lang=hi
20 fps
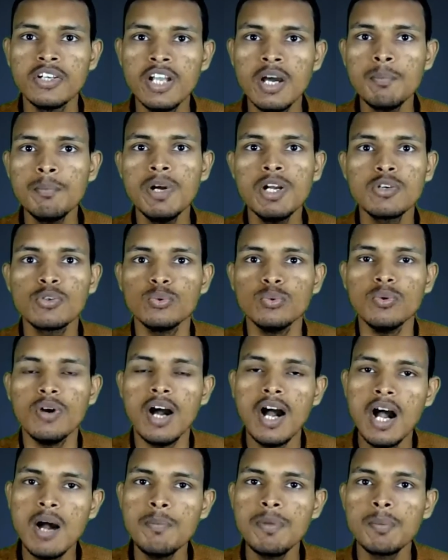नंबर टू
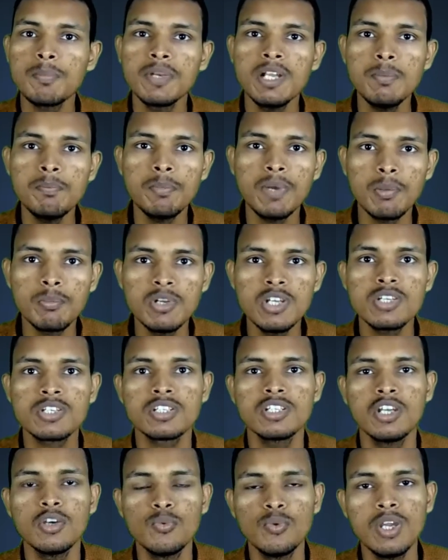आप अपने
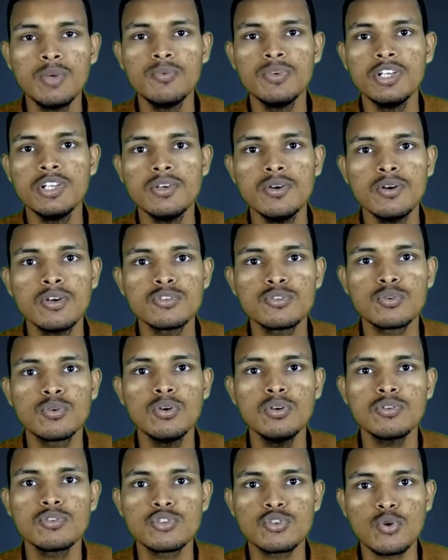पब्लिश किए हुए वीडियोस
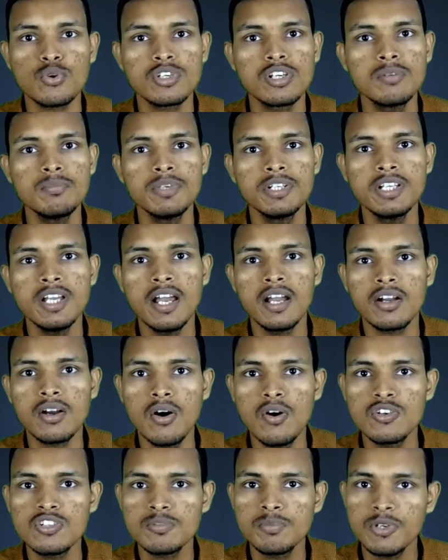को सोशल मीडिया
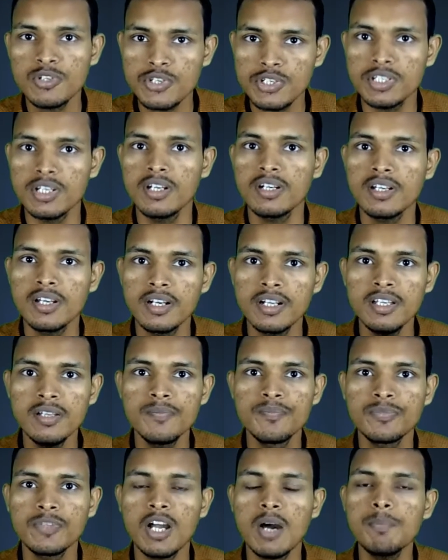अकाउंट्स पर शेयर करें
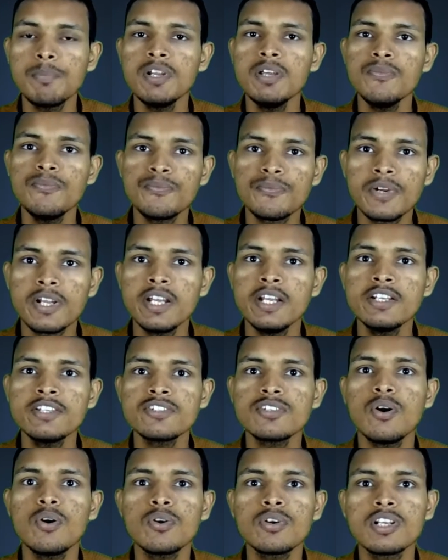अपने
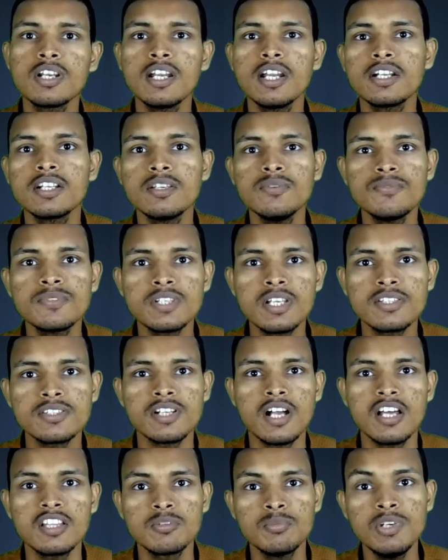फ्रेंड्स और रिलेटिव्स के
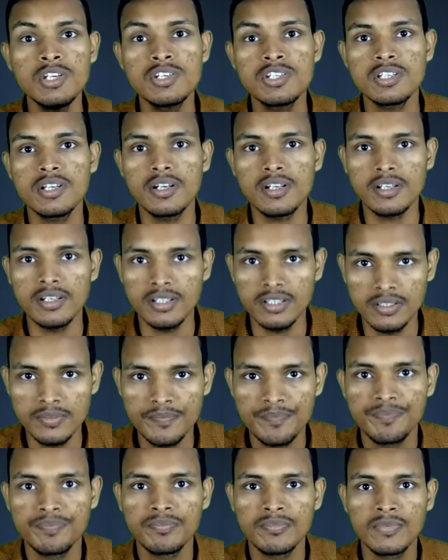साथ भी शेयर करें
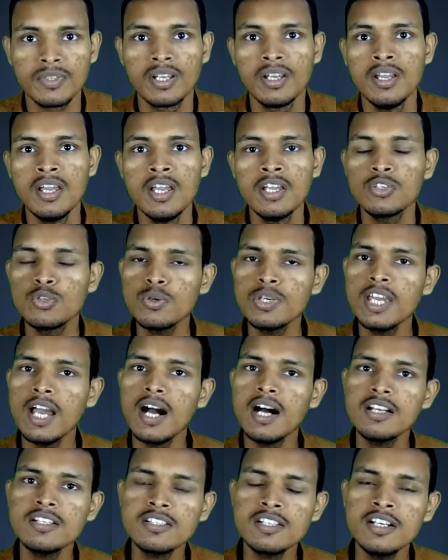क्योंकि
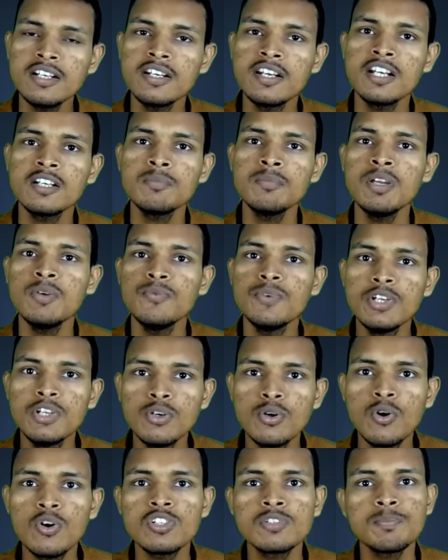आज के डेट में
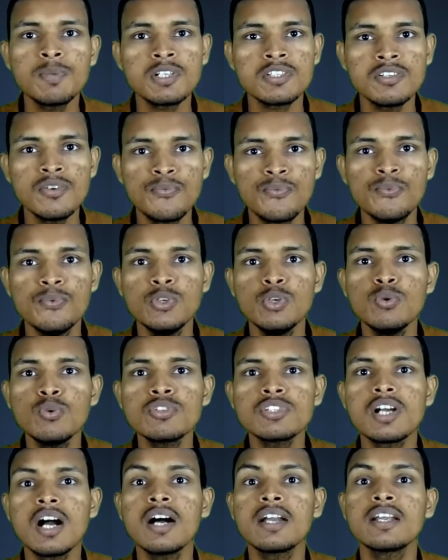वीडियोस पर सिर्फ
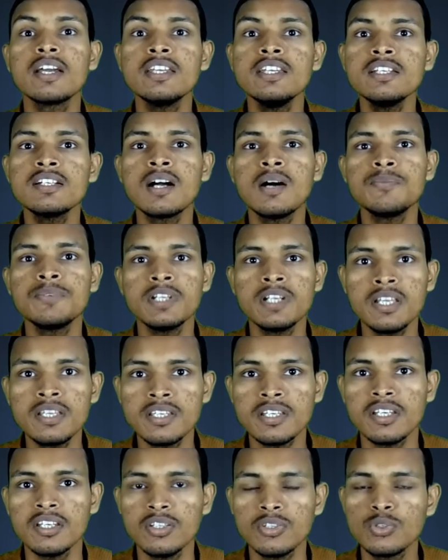व्यूज आना ही काफी
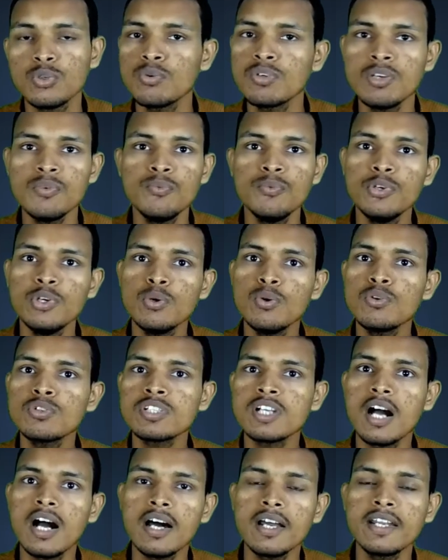नहीं है क्योंकि
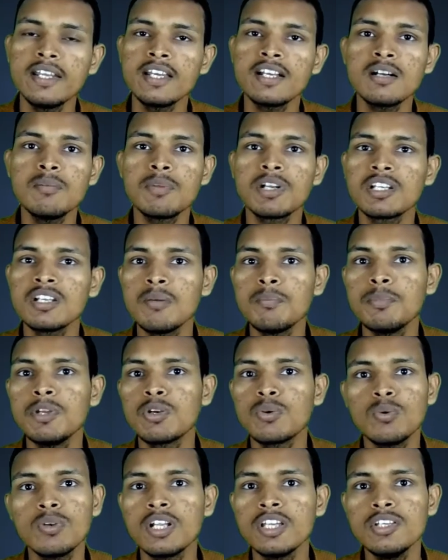व्यूज आने का मतलब
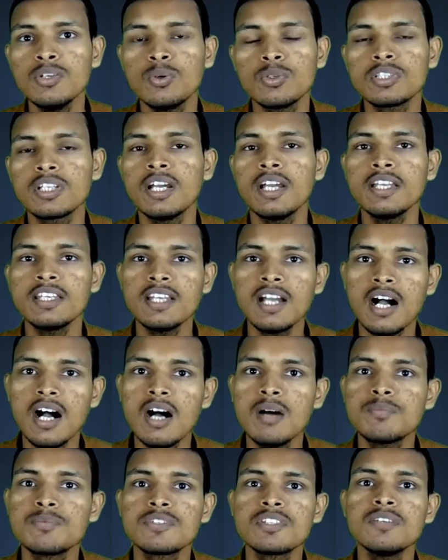बिल्कुल नहीं होता है कि
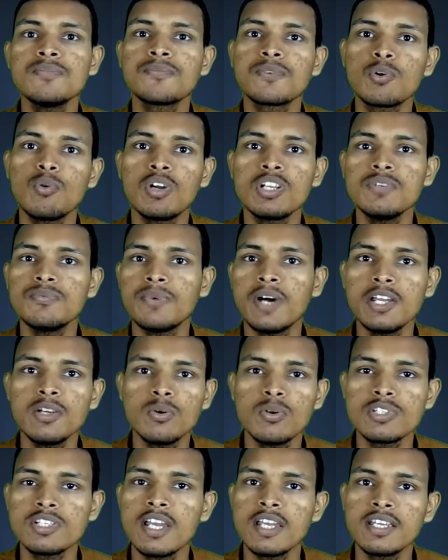आप सिर्फ
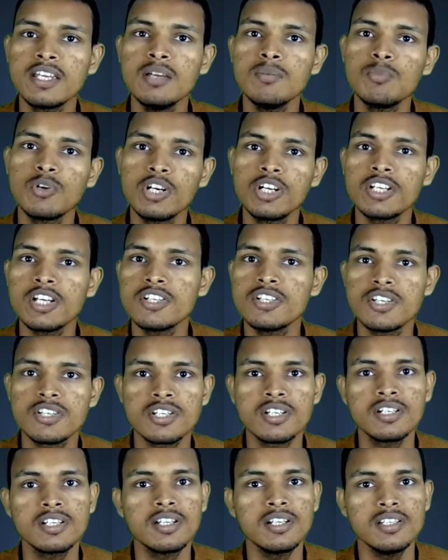क्वालिफाई हो जाएंगे
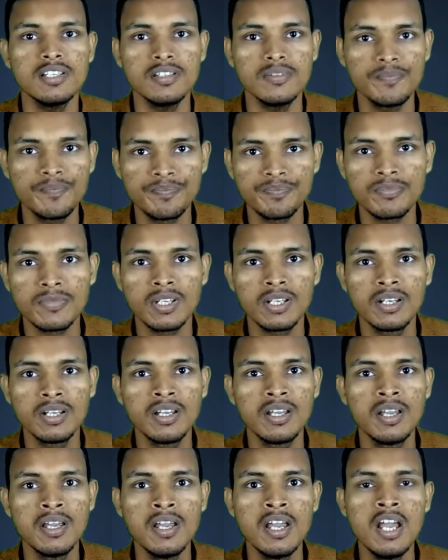मोनेटाइजेशन के लिए
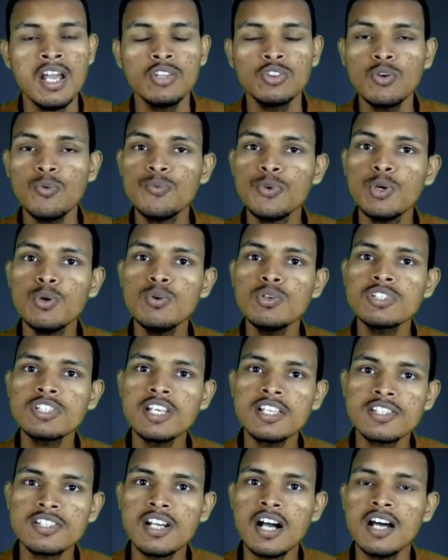तो
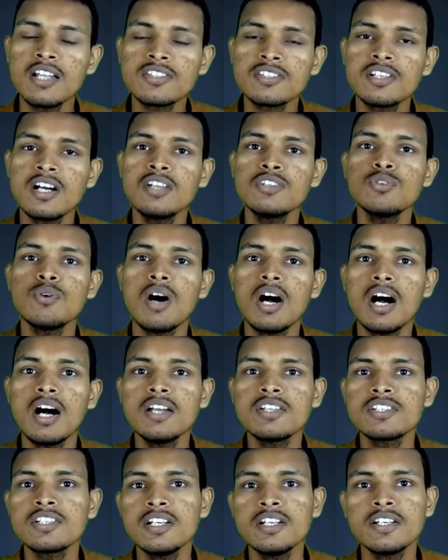व्यूज के साथ साथ जो
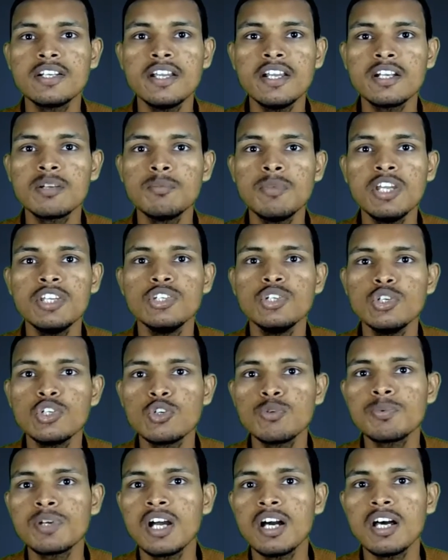आज के डेट में
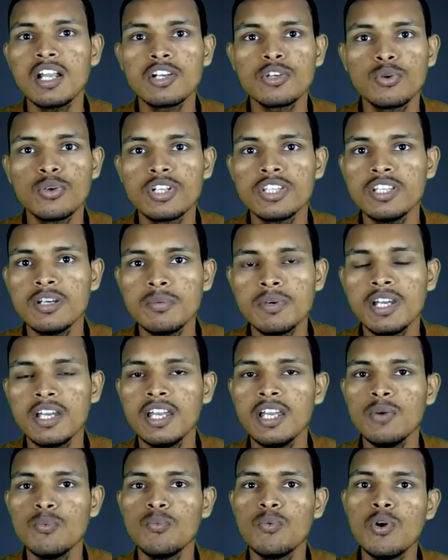यूट्यूब का अलगोरिदम
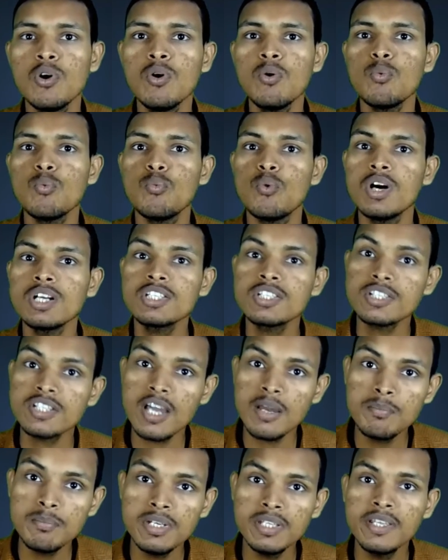है वो वॉच
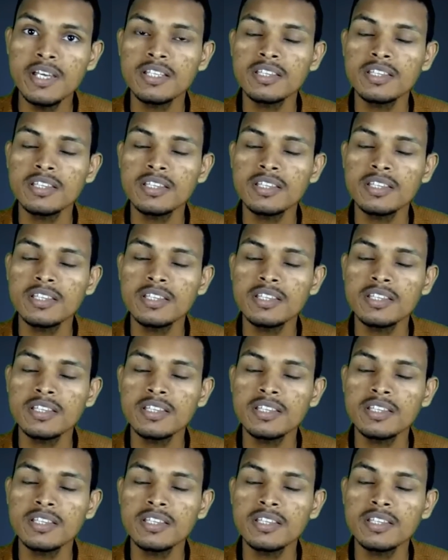टाइम भी